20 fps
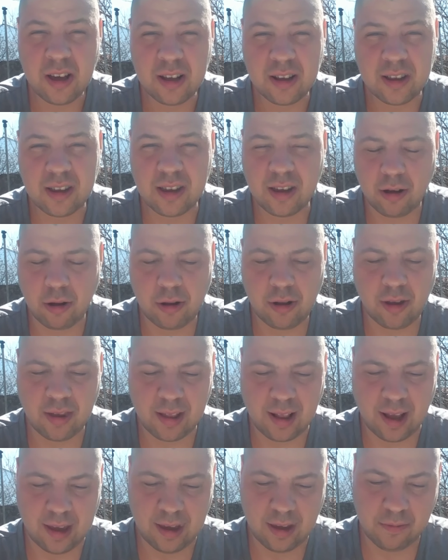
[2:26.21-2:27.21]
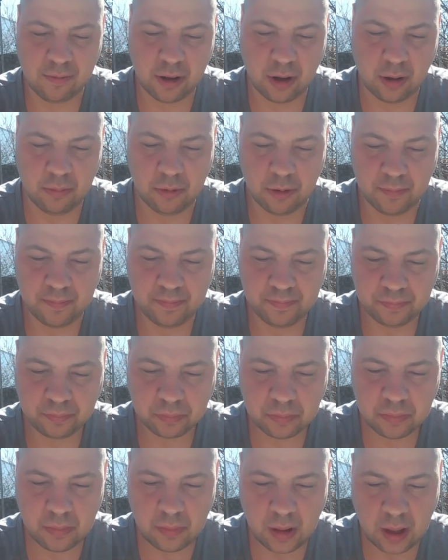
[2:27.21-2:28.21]
co dostaje w domu.
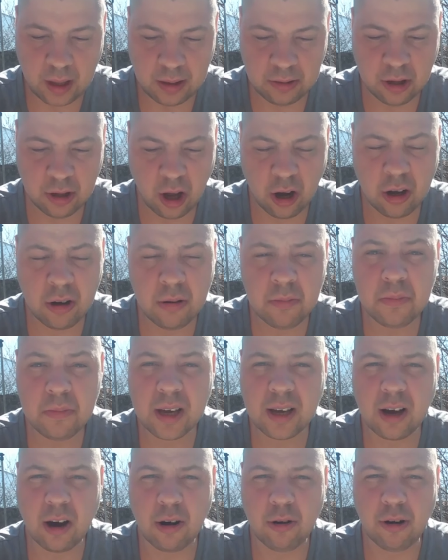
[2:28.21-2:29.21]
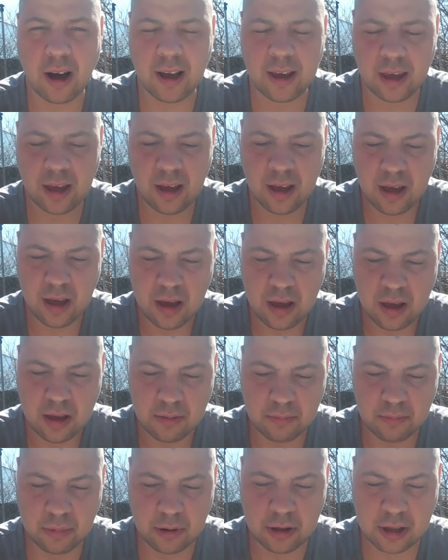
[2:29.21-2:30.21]
No, Mikołaj,
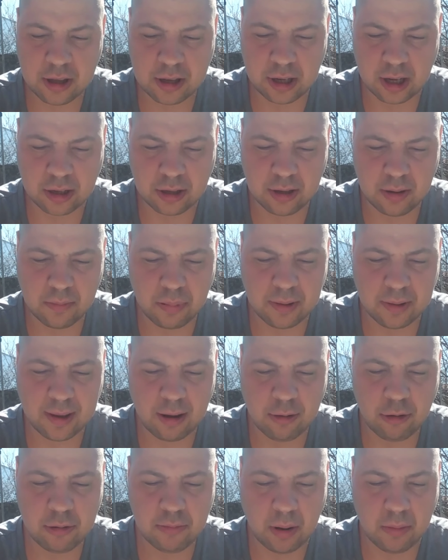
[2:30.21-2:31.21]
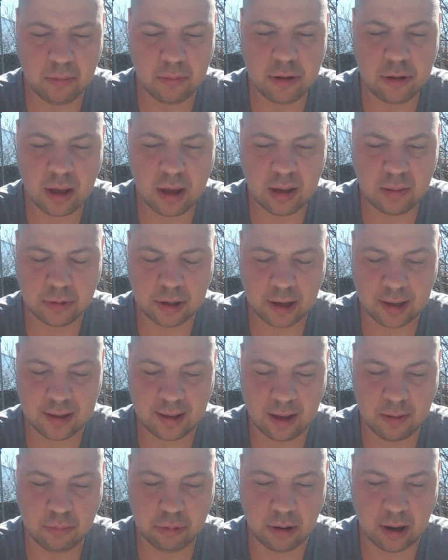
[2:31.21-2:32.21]
bądź grzeczny, pocałuj mamusię i przestań
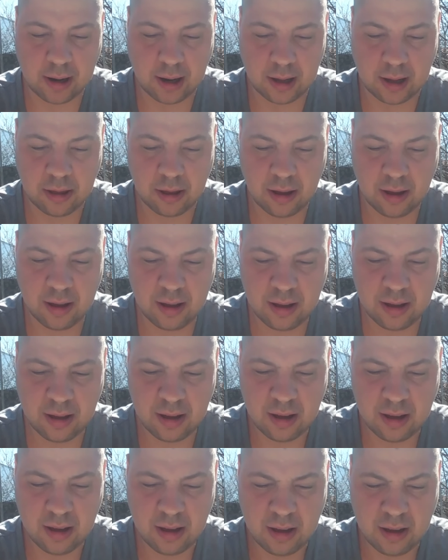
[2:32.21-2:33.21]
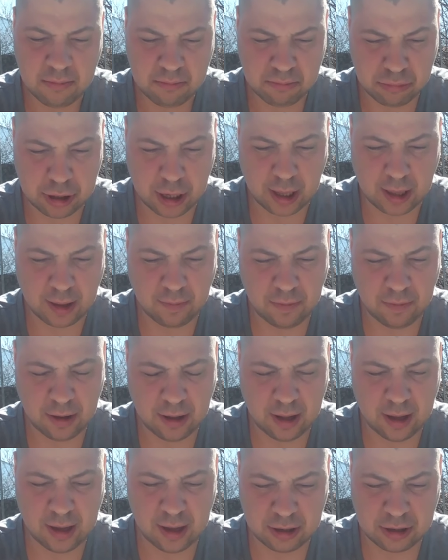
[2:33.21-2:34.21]
płakać. Przez
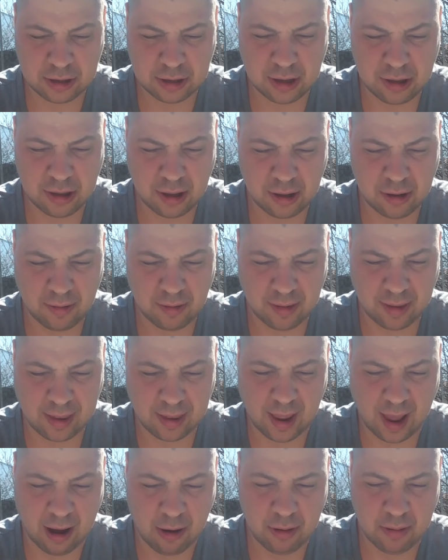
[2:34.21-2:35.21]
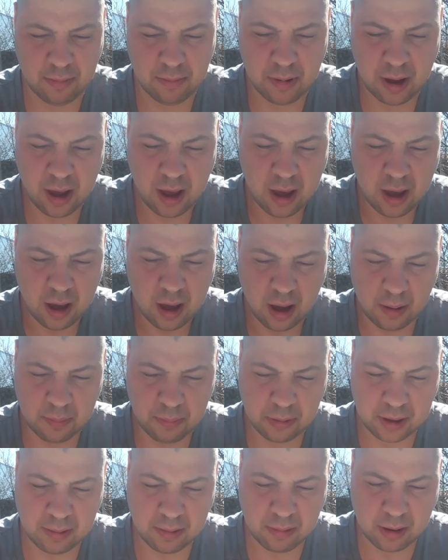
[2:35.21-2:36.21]
chwilę jeszcze się dąsałem, a
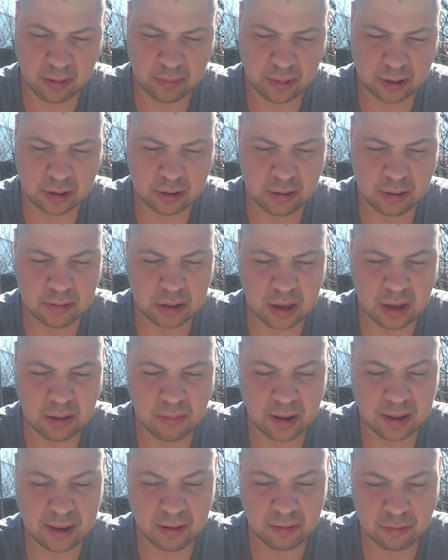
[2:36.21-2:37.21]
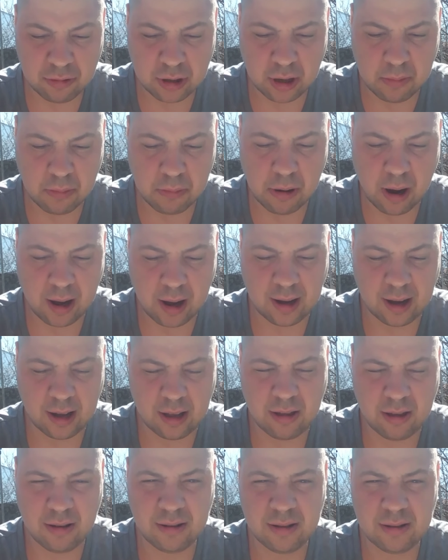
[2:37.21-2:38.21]
potem zobaczyłem, że nie ma co dłużej
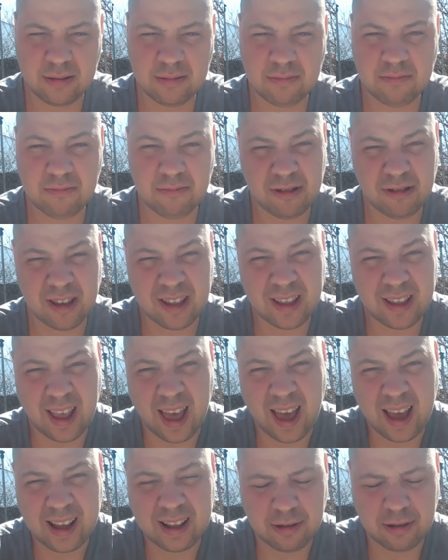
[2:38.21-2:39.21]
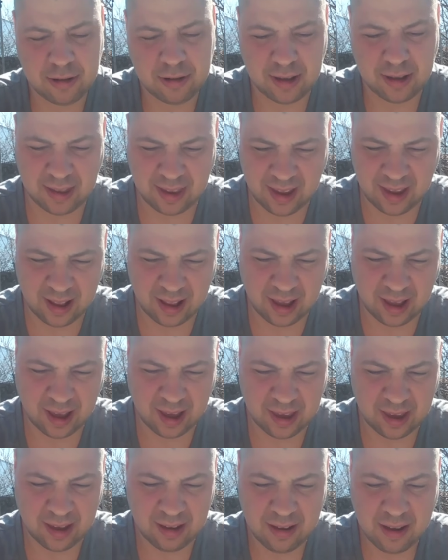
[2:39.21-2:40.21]
płakać. Bo no i tak to nic nie
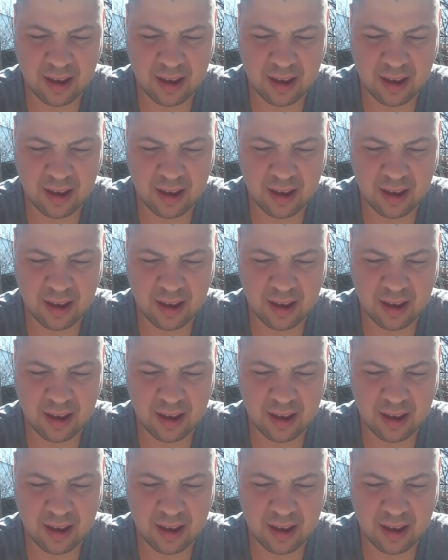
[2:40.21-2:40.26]
daje.